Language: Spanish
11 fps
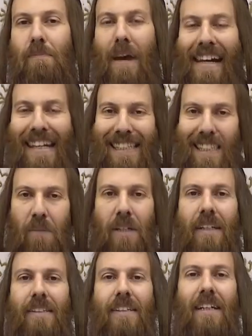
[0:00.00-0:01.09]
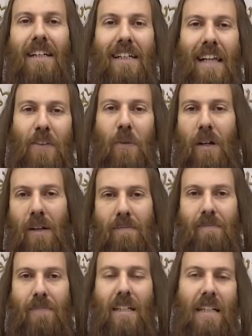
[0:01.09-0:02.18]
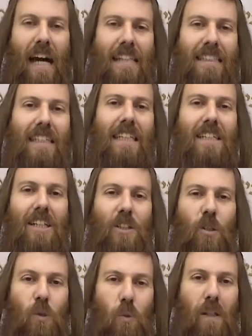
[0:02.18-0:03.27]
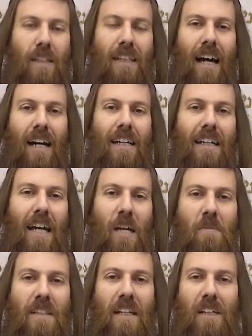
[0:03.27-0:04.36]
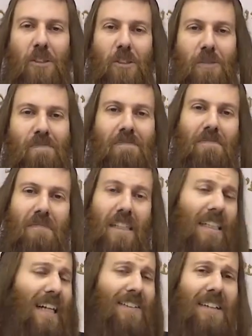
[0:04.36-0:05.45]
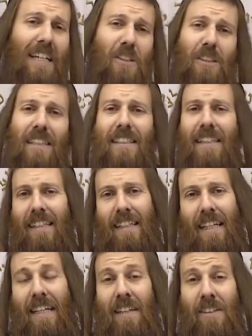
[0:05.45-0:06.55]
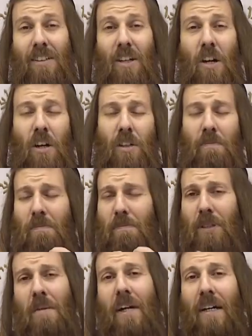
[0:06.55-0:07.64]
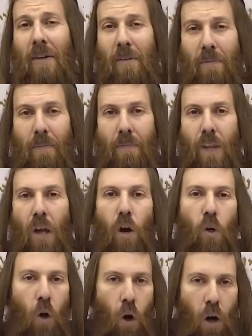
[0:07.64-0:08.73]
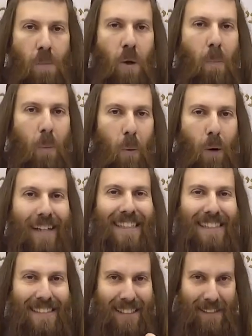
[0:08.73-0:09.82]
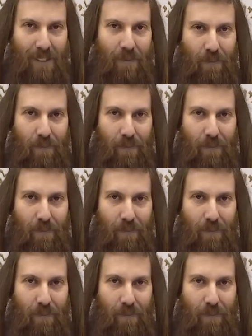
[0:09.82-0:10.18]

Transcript: para recibir la Torah. Así nos cuenta el Midrash. Y la verdad no se entiende nada. Primero, ¿cómo puede ser